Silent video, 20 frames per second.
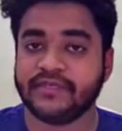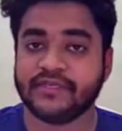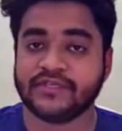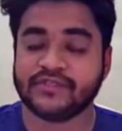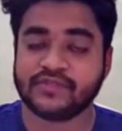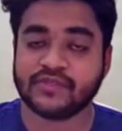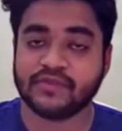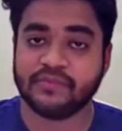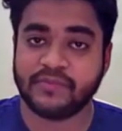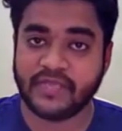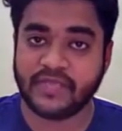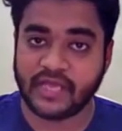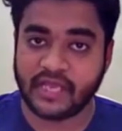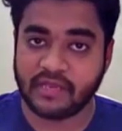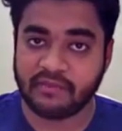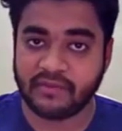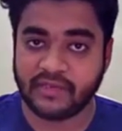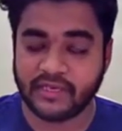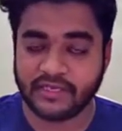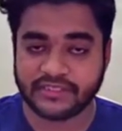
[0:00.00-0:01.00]
ফান্ডামেন্টালস অফ
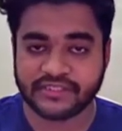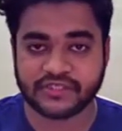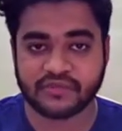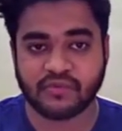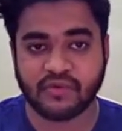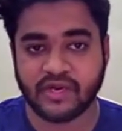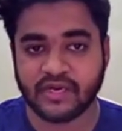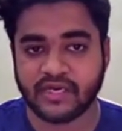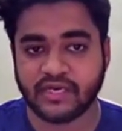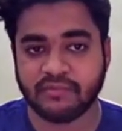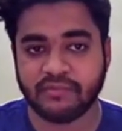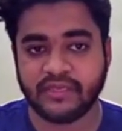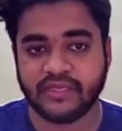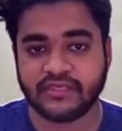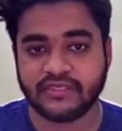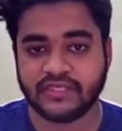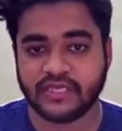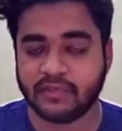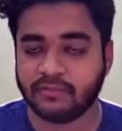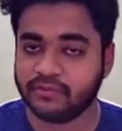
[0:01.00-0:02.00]
বিআইএম এর লেকচার ওয়ান
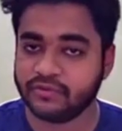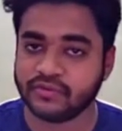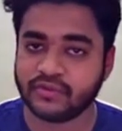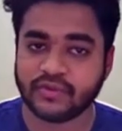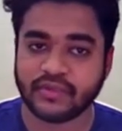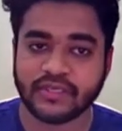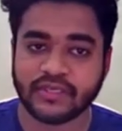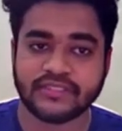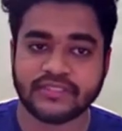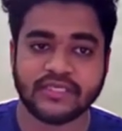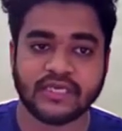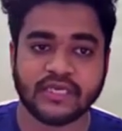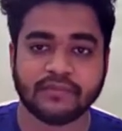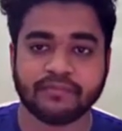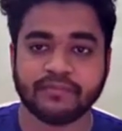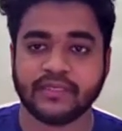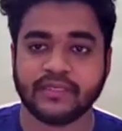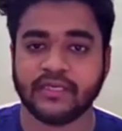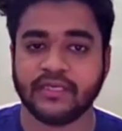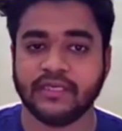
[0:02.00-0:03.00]
নামে এটি আপলোড করা
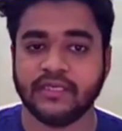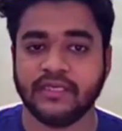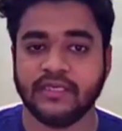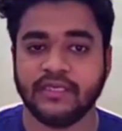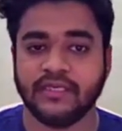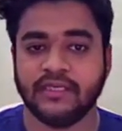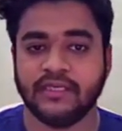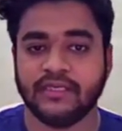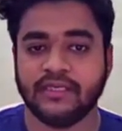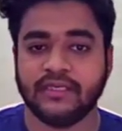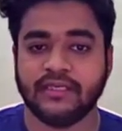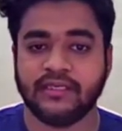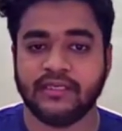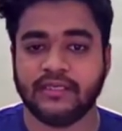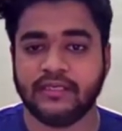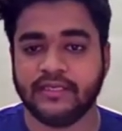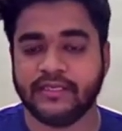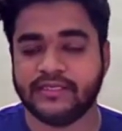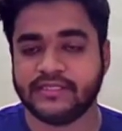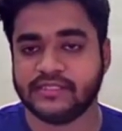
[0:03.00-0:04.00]
আছে আপনারা
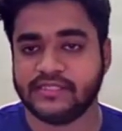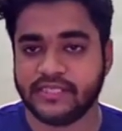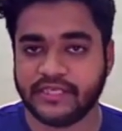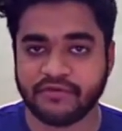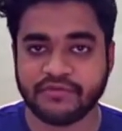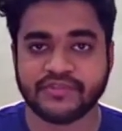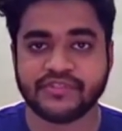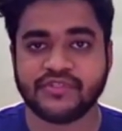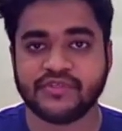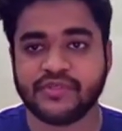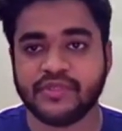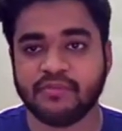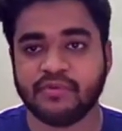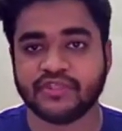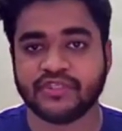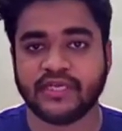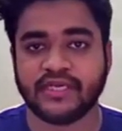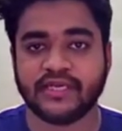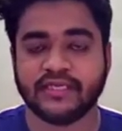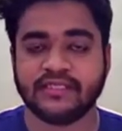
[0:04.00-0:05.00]
এর সিকোয়েন্স
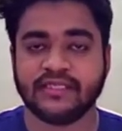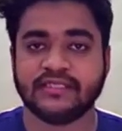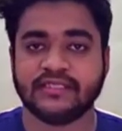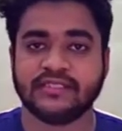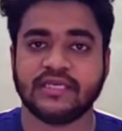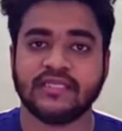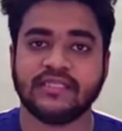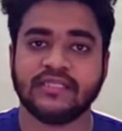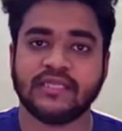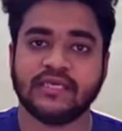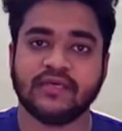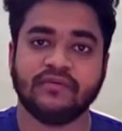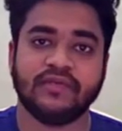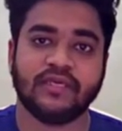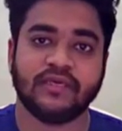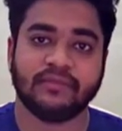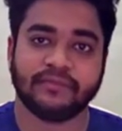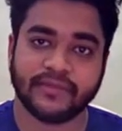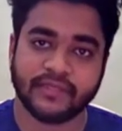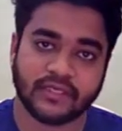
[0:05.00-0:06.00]
যদি বজায় রাখতে চান
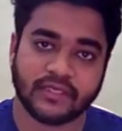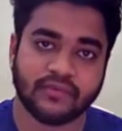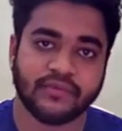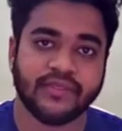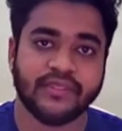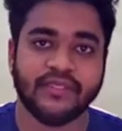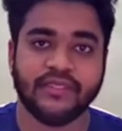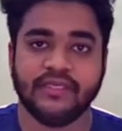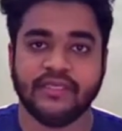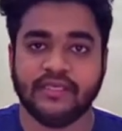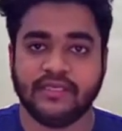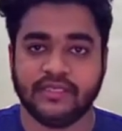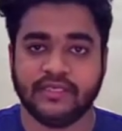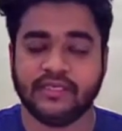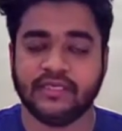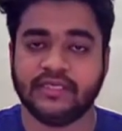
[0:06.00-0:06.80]
তাহলে আপনারা ওই